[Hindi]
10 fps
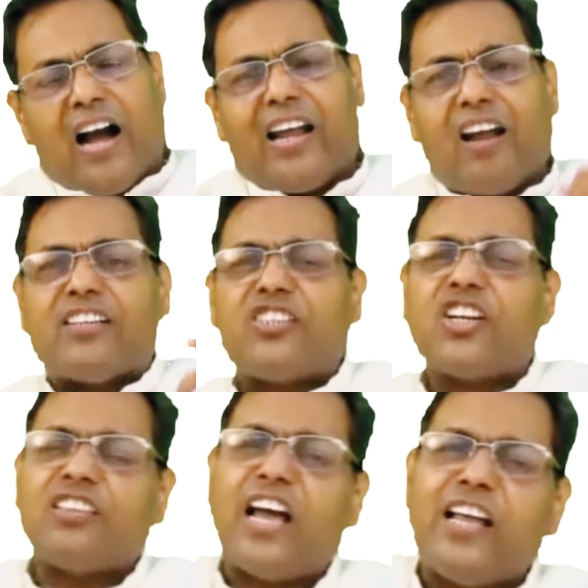अगर
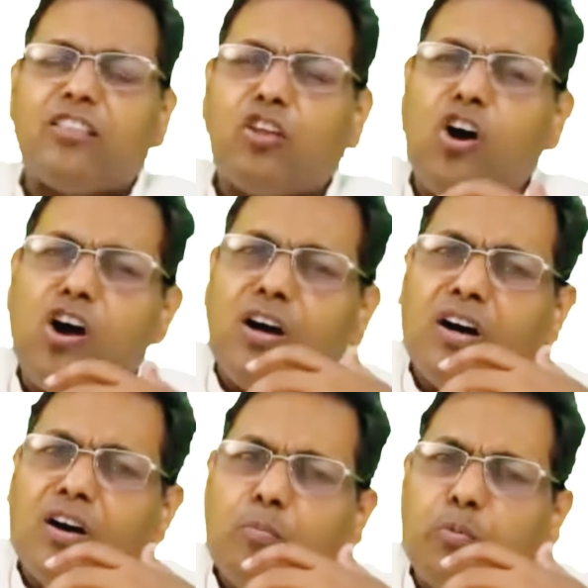आवश्यकता है तो
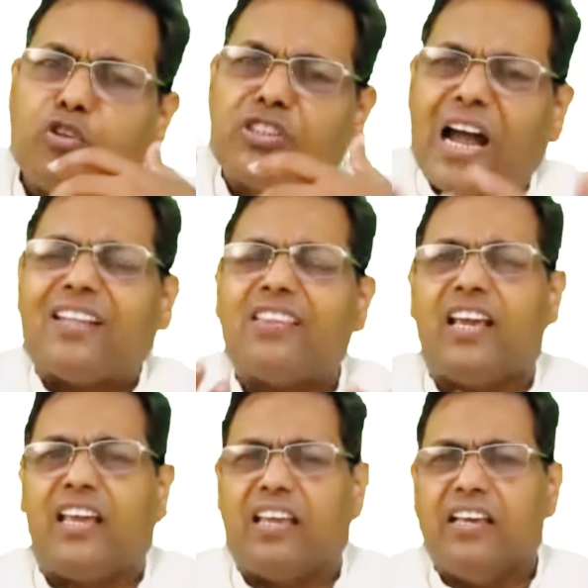पुरुषार्थ
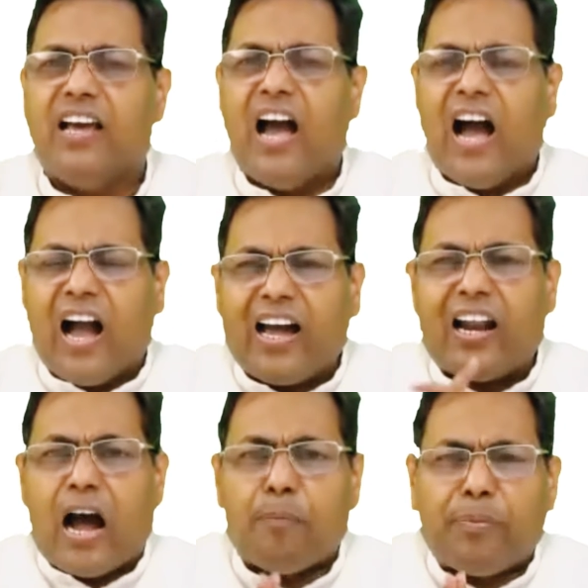की अगर
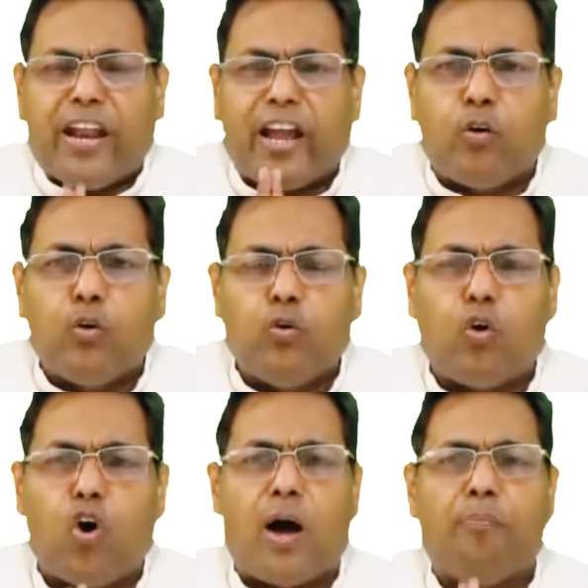अपने गुरु
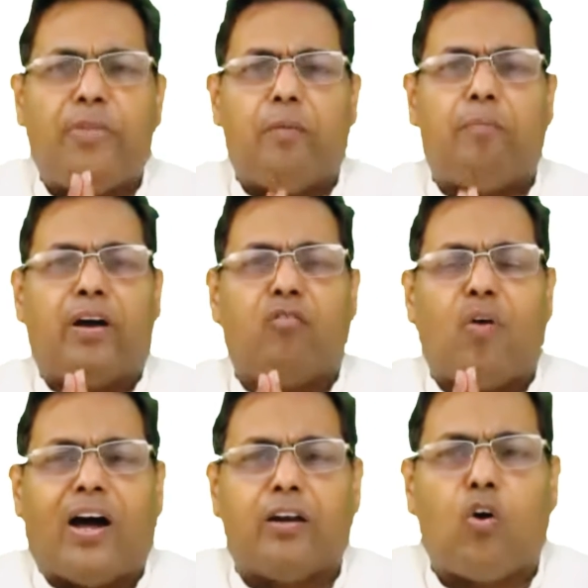को अपने
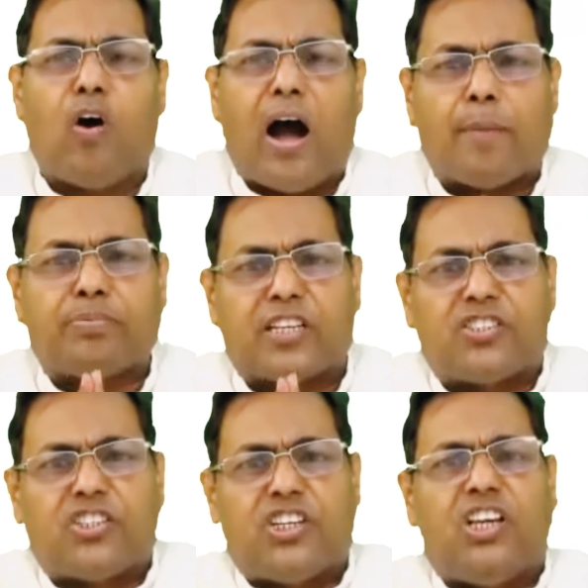भगवान को आप
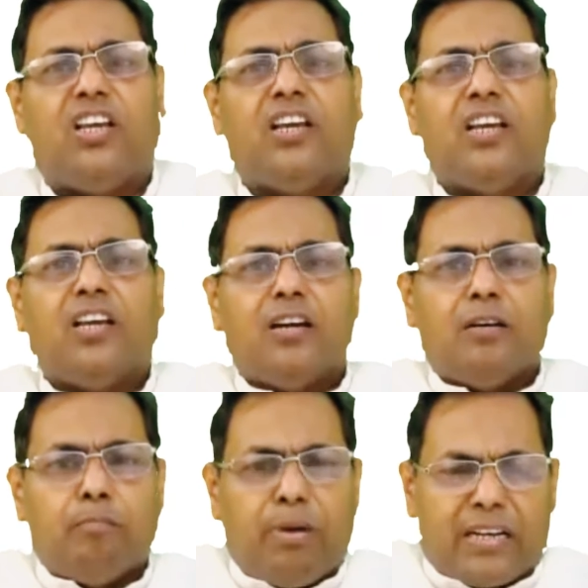सच्ची
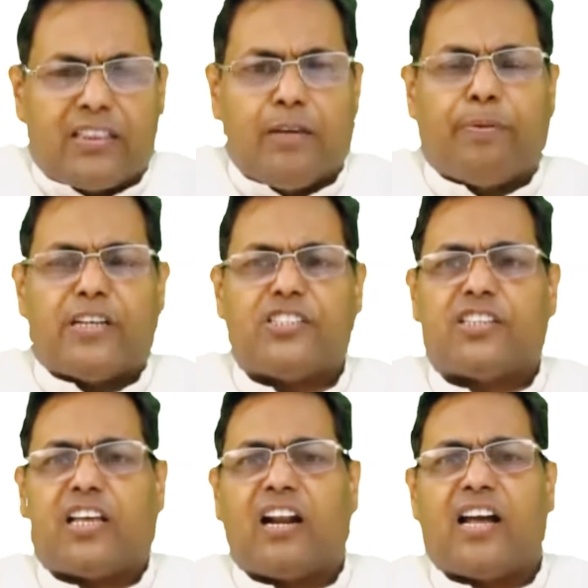भक्ति
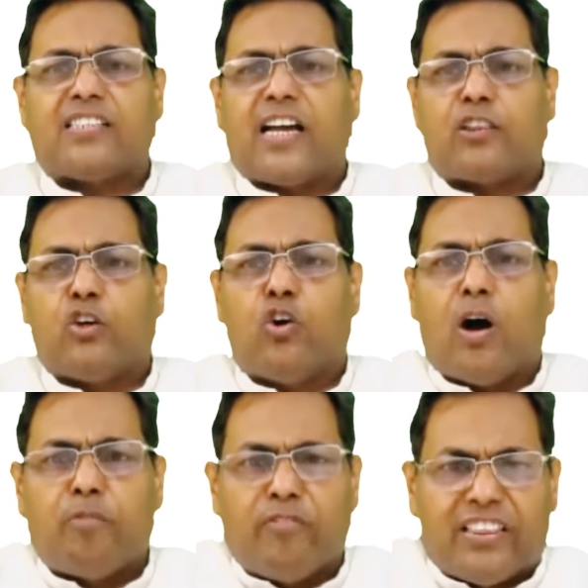प्रेषित करना चाहते हो
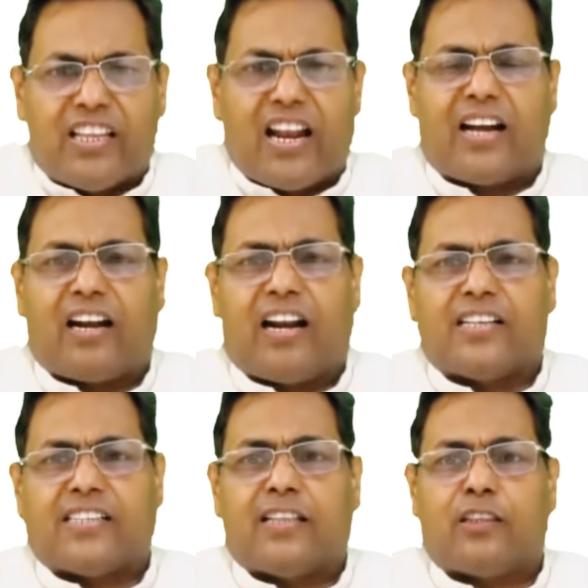अभिवंदना करना
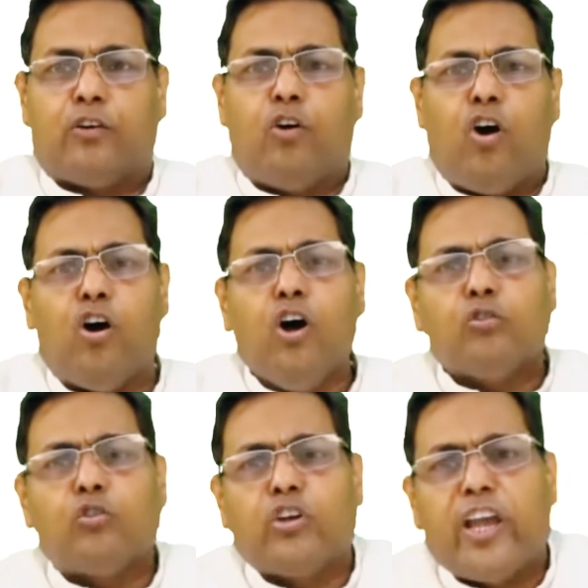चाहते हो
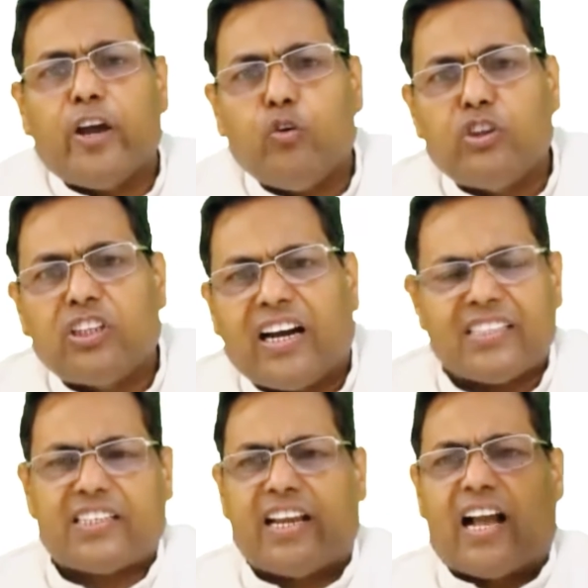तो ये
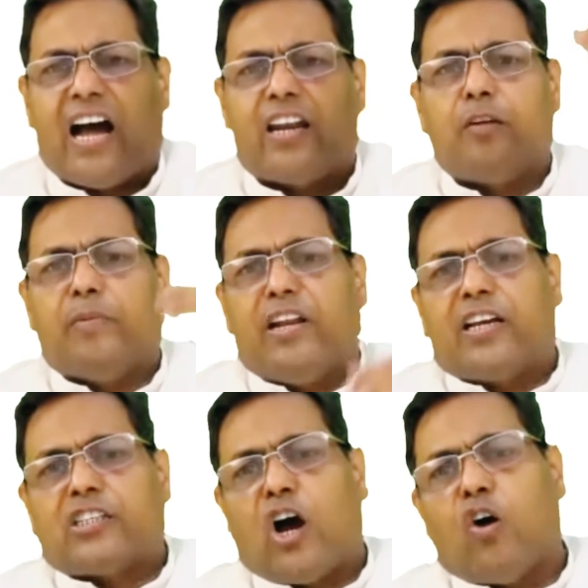उत्कर्ष की कहानी में
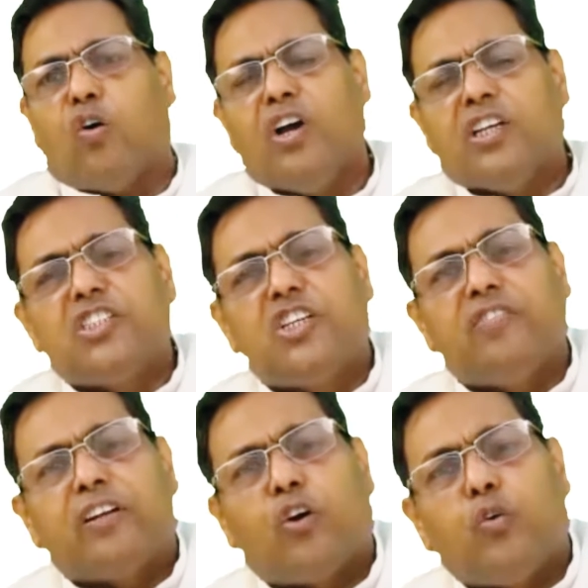लग जाओ
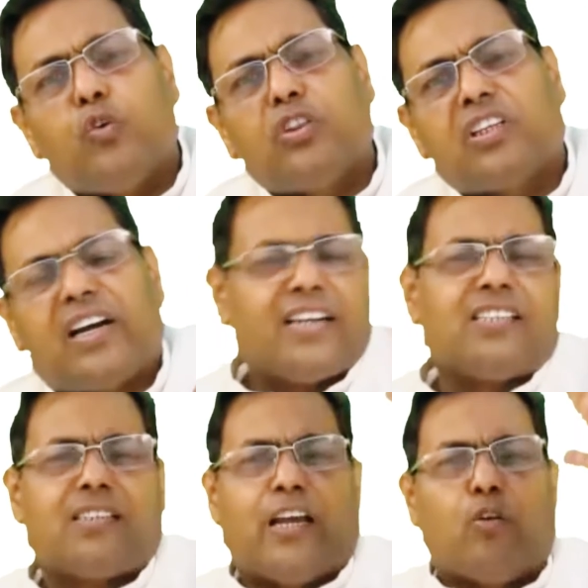जीवन को
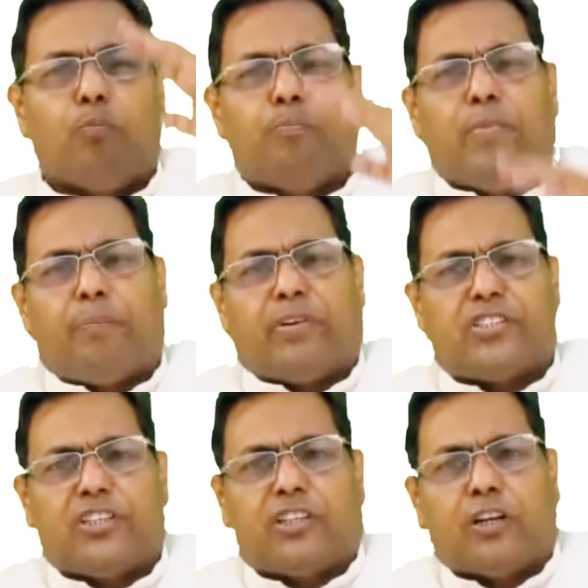उत्कर्ष के रूप में
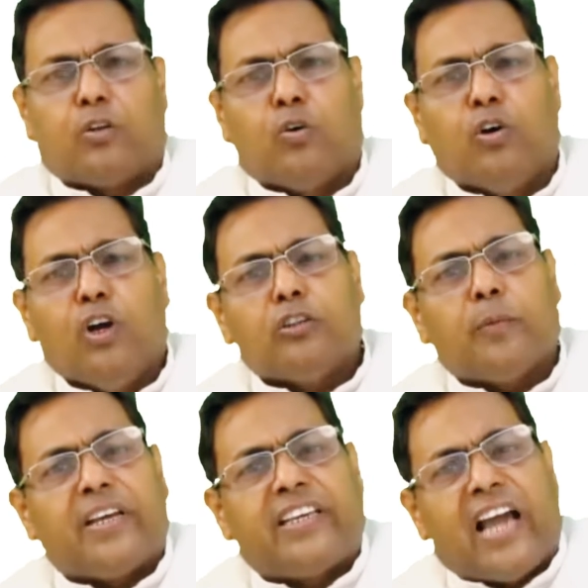प्रेषित कर दो तो
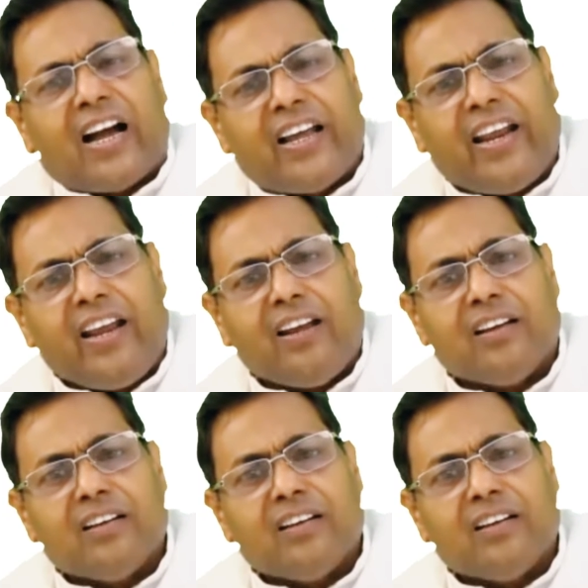बोले क्या करें